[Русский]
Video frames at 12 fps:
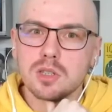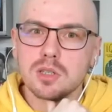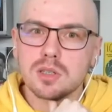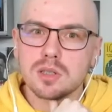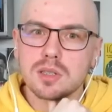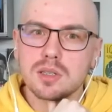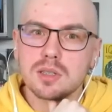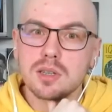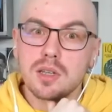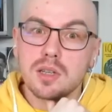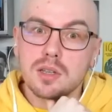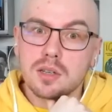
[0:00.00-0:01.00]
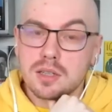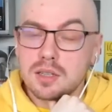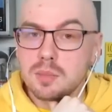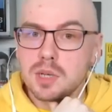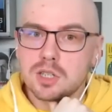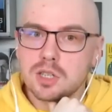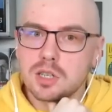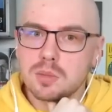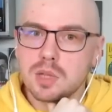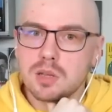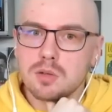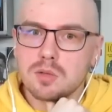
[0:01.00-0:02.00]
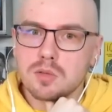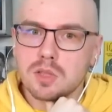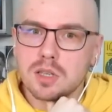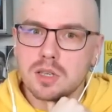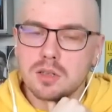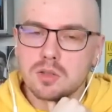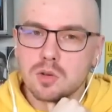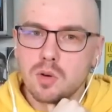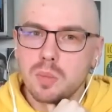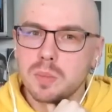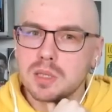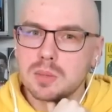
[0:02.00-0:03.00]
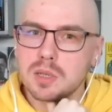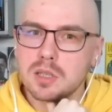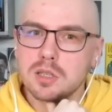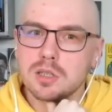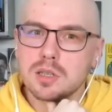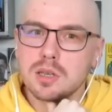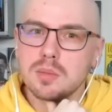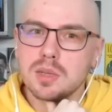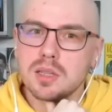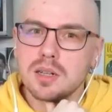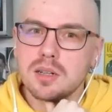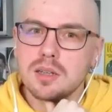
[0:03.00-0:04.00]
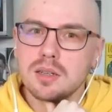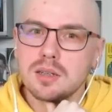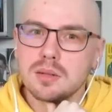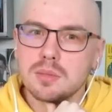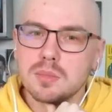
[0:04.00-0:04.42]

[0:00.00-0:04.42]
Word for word: Манчестер Сити это меньше, чем дают вот такие сугубо математические модели.